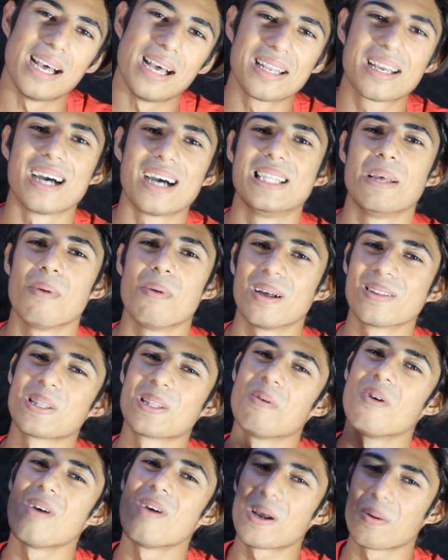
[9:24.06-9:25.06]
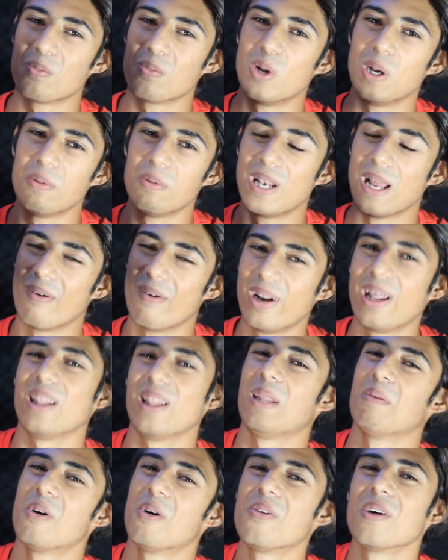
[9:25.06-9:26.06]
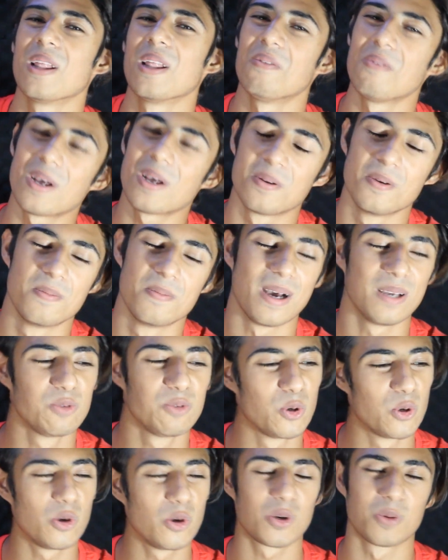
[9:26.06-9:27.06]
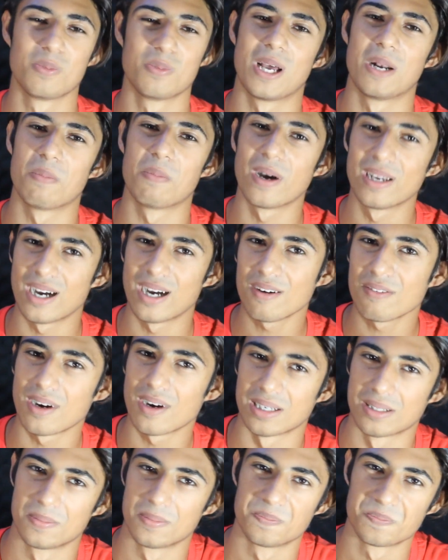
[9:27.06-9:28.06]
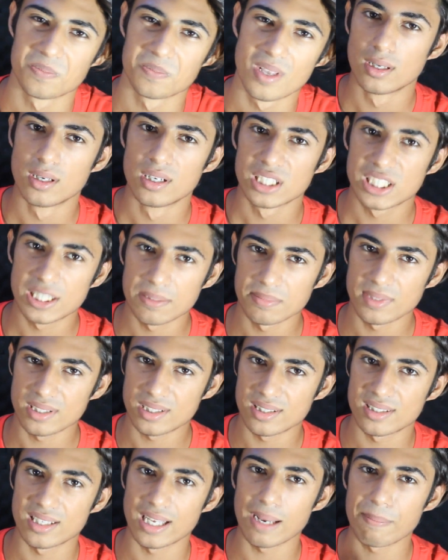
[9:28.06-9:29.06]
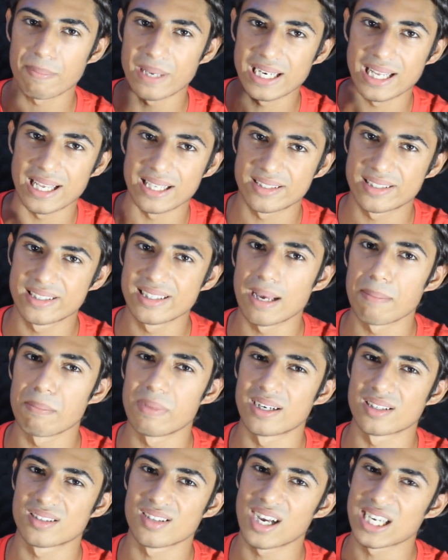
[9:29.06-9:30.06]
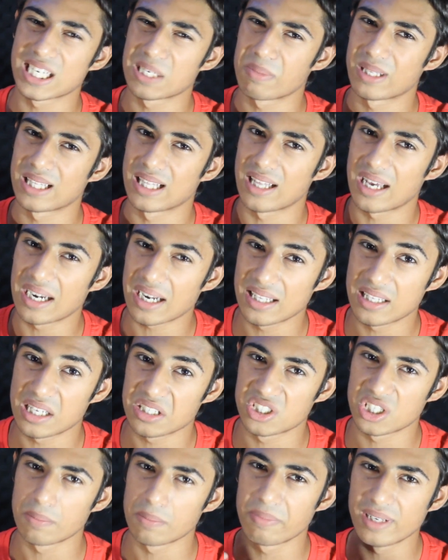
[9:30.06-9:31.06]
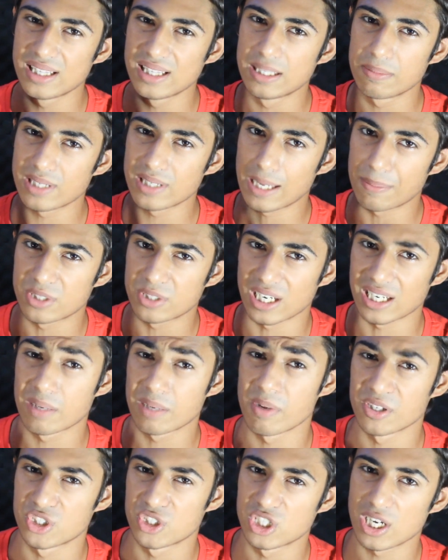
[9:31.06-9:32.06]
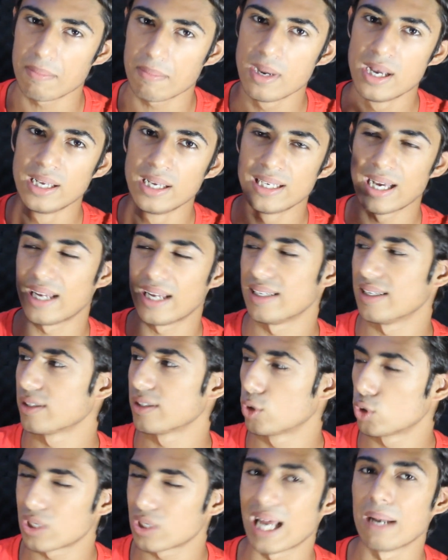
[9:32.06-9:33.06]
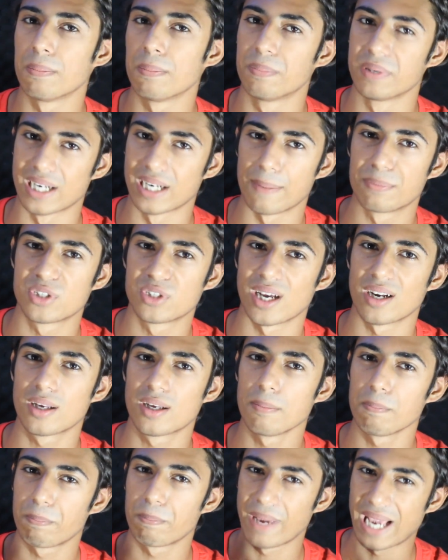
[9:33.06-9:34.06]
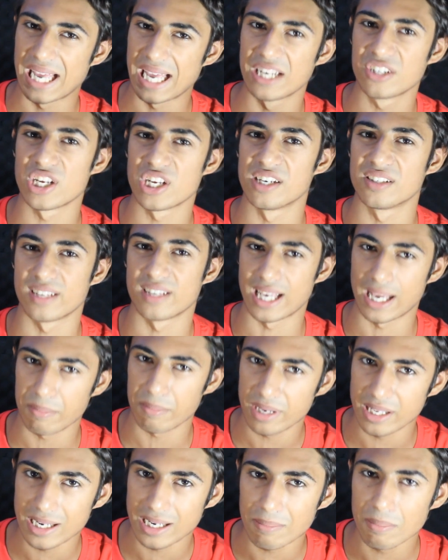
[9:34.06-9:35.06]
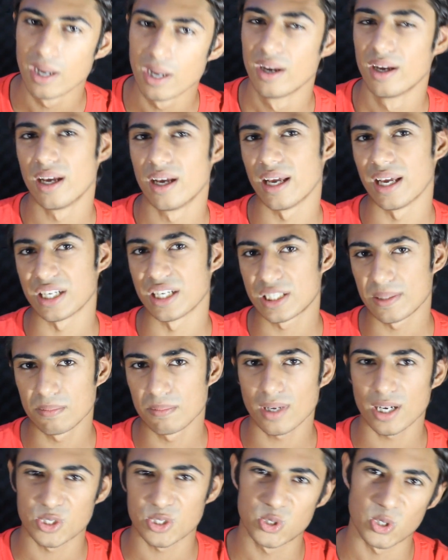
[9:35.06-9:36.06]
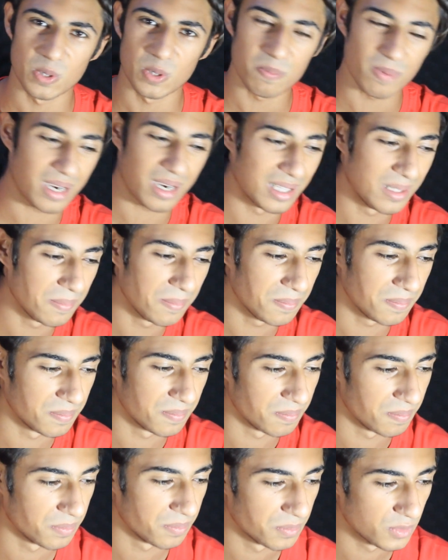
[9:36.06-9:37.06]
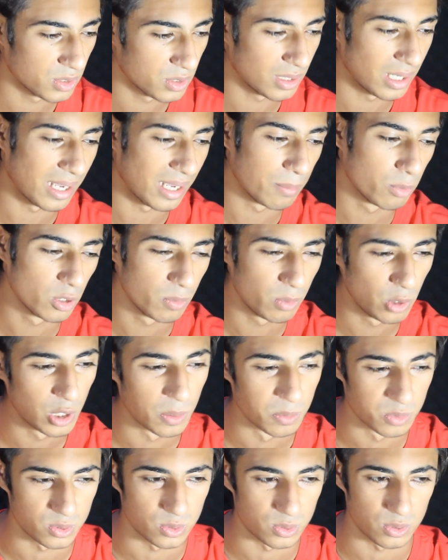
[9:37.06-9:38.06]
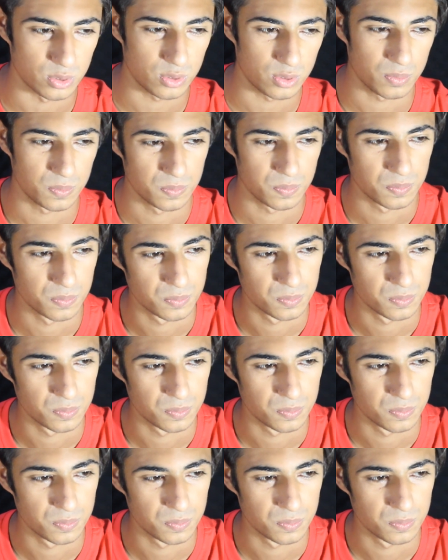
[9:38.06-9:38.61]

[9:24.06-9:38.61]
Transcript: Yani kademe atlama var mı? Böyle bir level atlama falan var mı? Ben görüyorum yani bayağı var. Şimdi size beni eskiden beri takip eden arkadaşların bildiği bir rap şarkımı açacağım. Yani güzel bir rap şarkım. Beğeneceğinize eminim. Ee, şimdi açıyorum bakalım e, bunu biliyor musunuz?